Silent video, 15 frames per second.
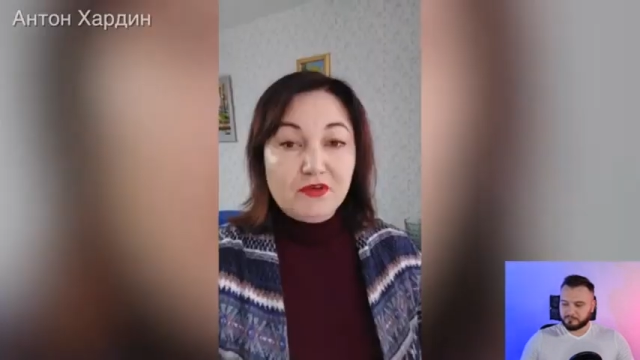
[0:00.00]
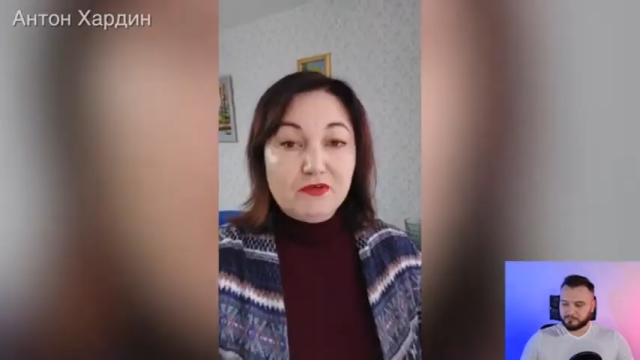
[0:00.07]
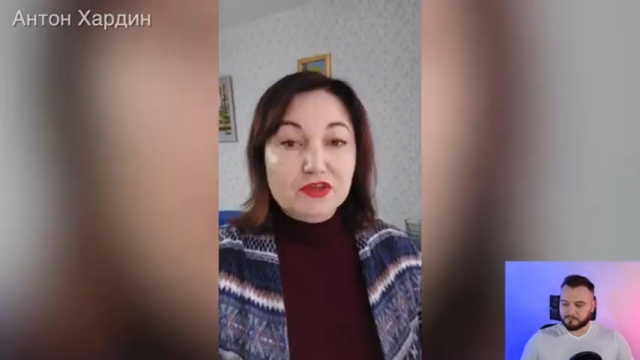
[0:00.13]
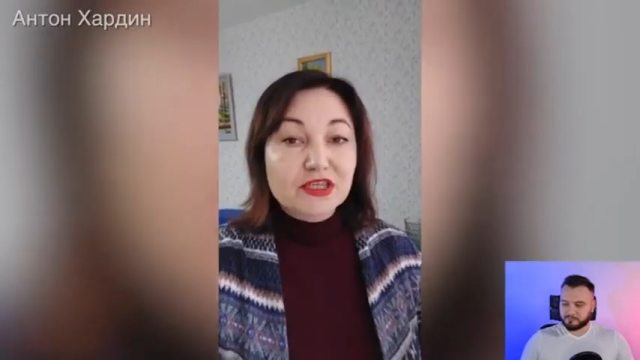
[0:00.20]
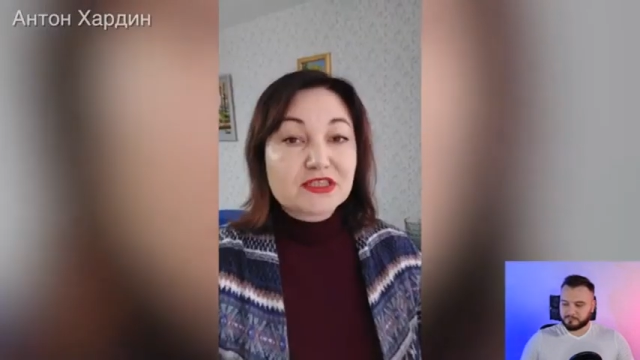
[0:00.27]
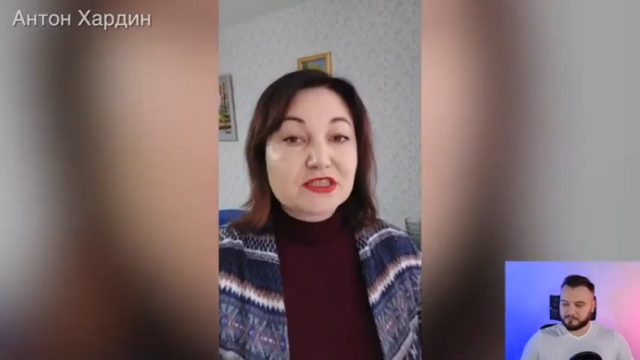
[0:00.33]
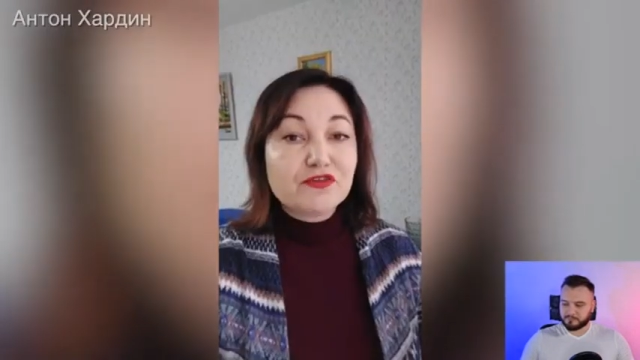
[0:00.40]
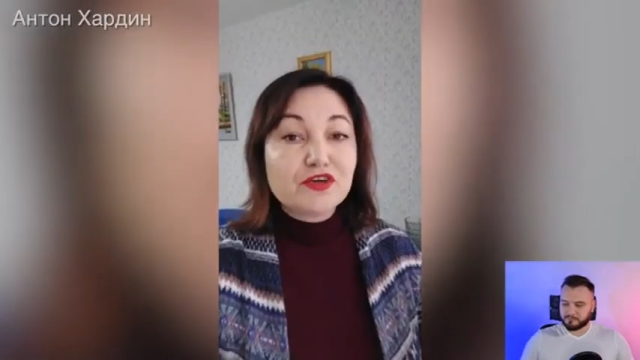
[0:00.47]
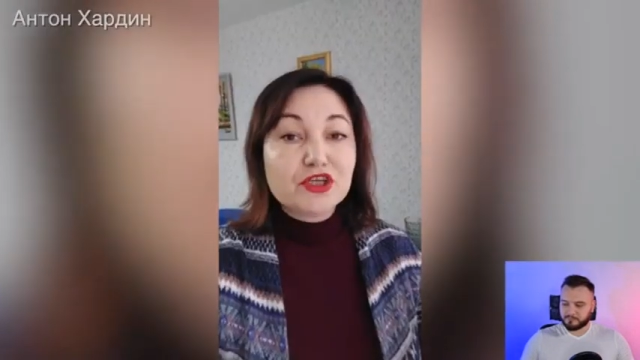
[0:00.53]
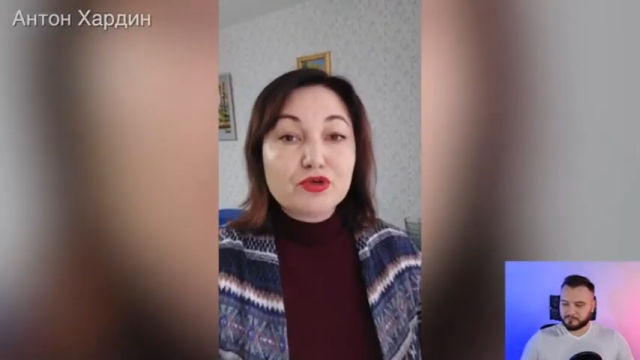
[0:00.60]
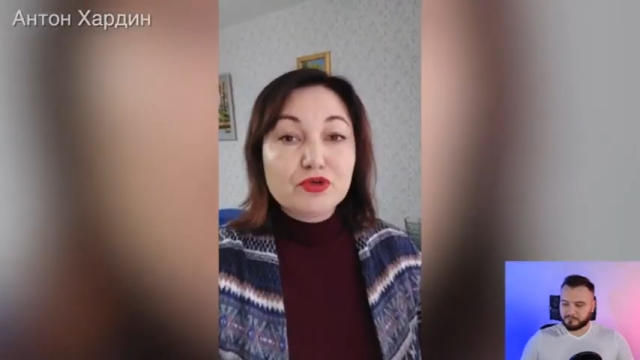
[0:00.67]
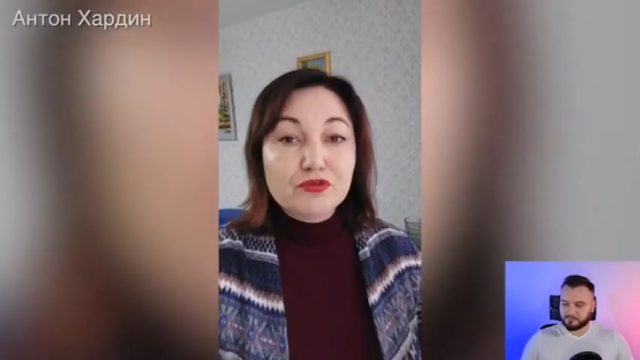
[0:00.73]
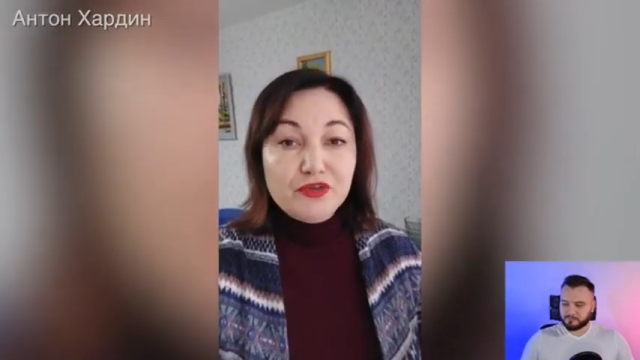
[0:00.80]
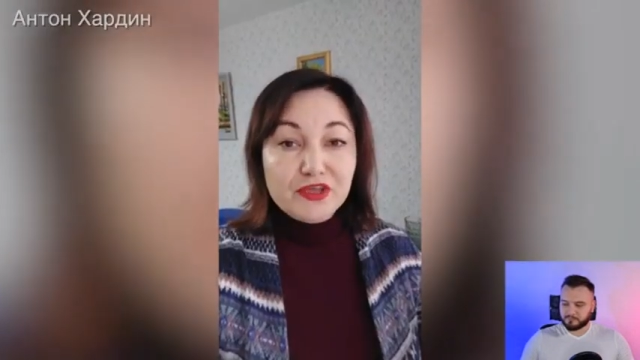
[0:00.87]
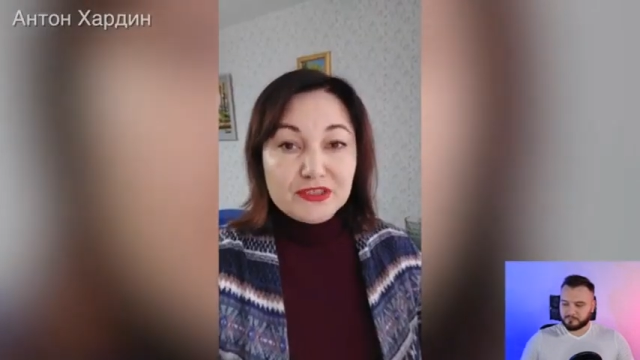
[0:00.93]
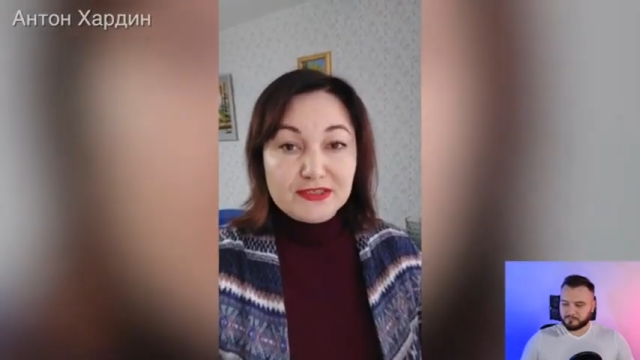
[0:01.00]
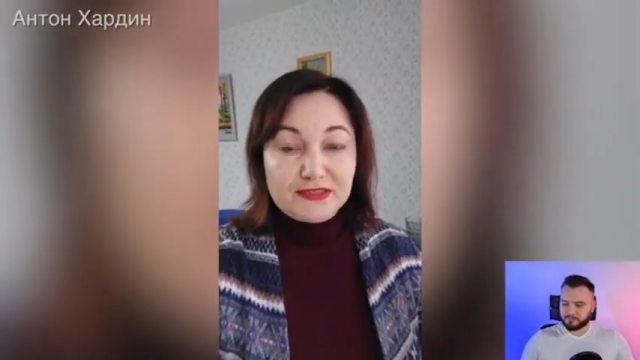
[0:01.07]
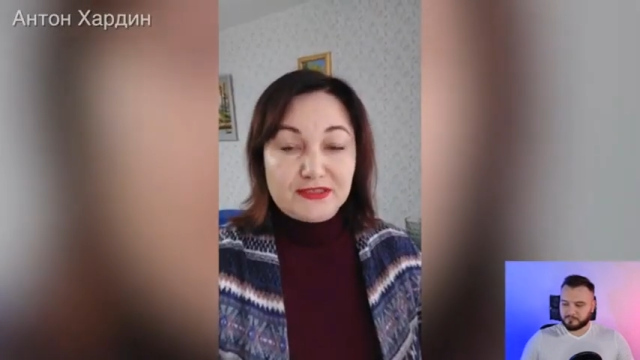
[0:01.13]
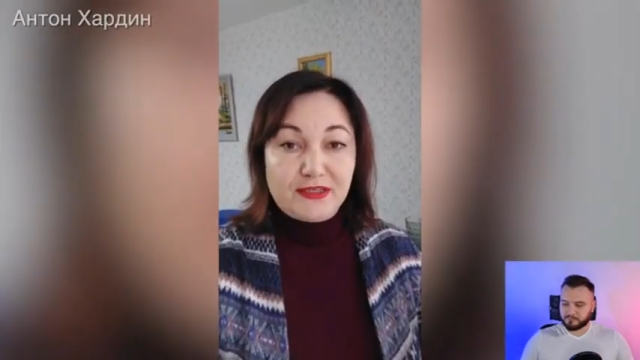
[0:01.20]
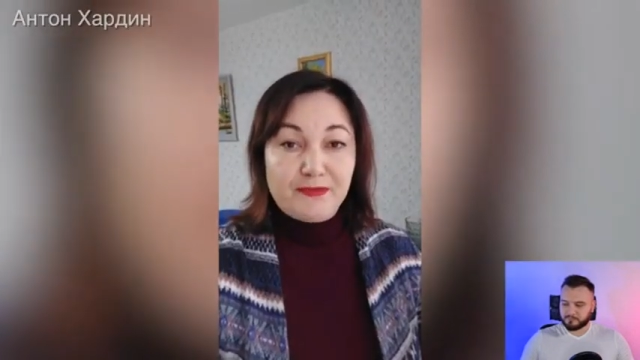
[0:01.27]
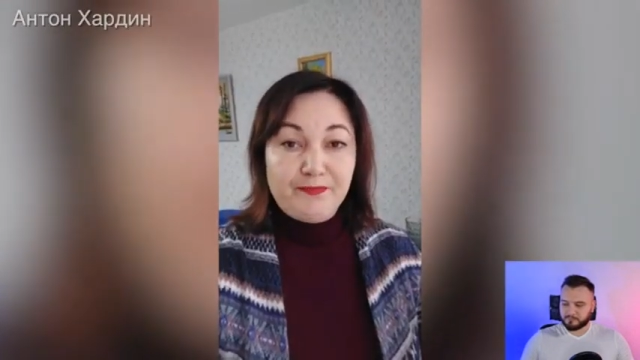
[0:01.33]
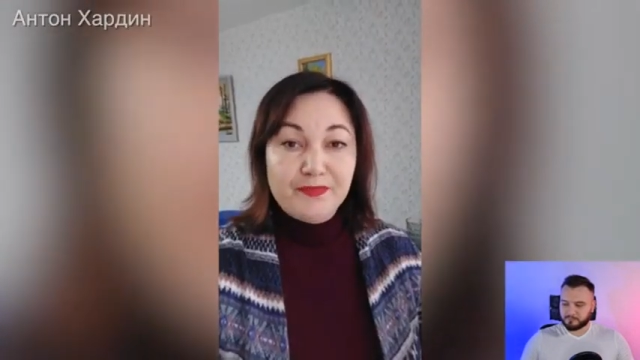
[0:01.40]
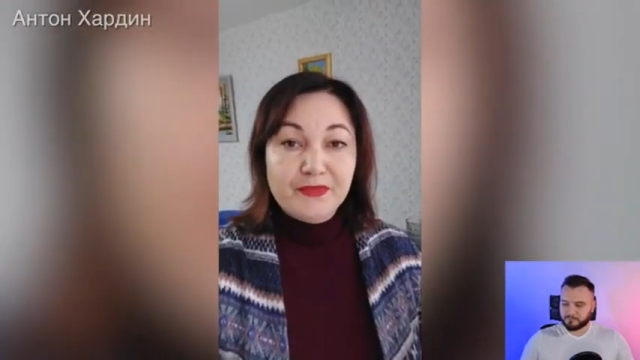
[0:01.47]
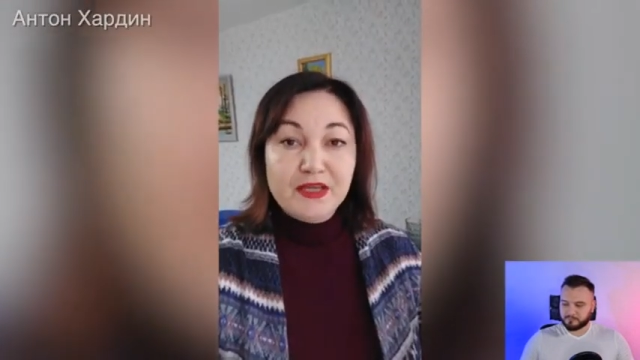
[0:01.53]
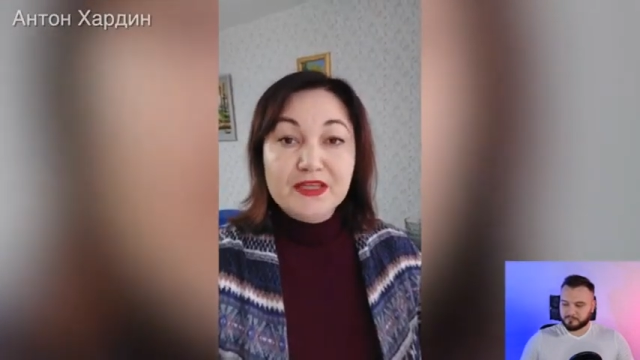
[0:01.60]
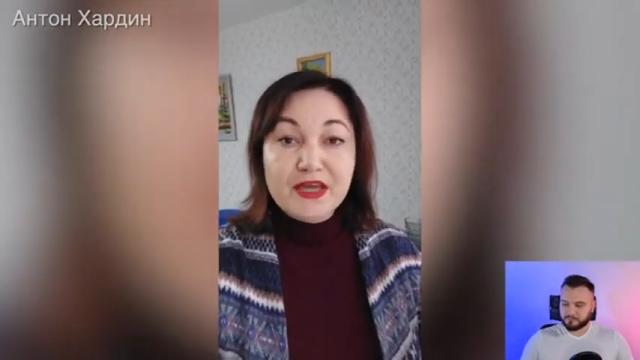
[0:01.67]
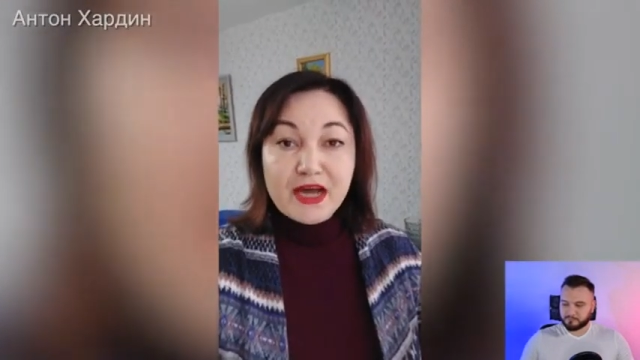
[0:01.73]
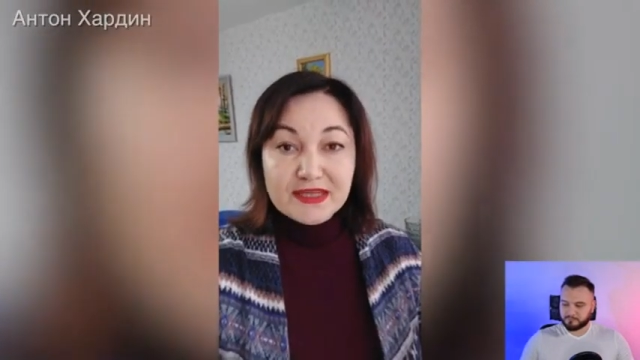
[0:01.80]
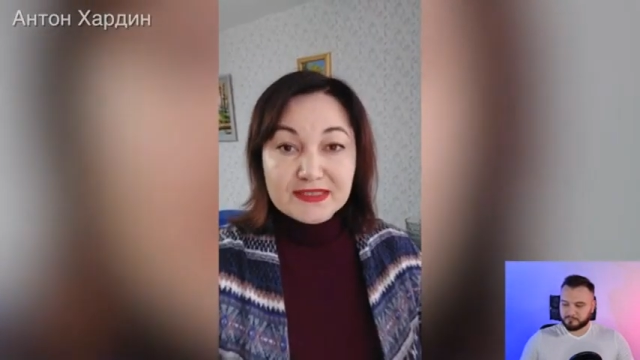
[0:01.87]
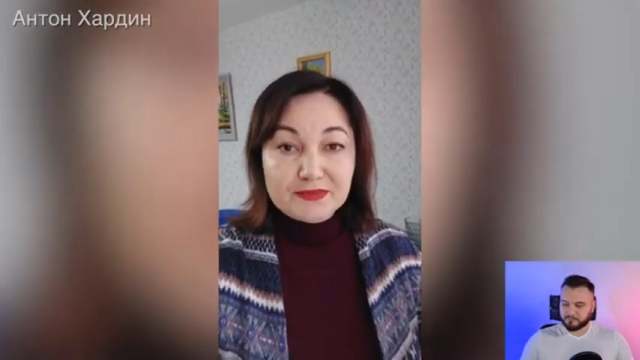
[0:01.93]
Вот если вы не увидите
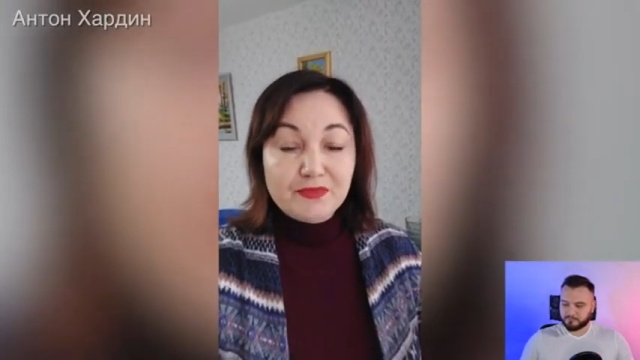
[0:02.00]
нас,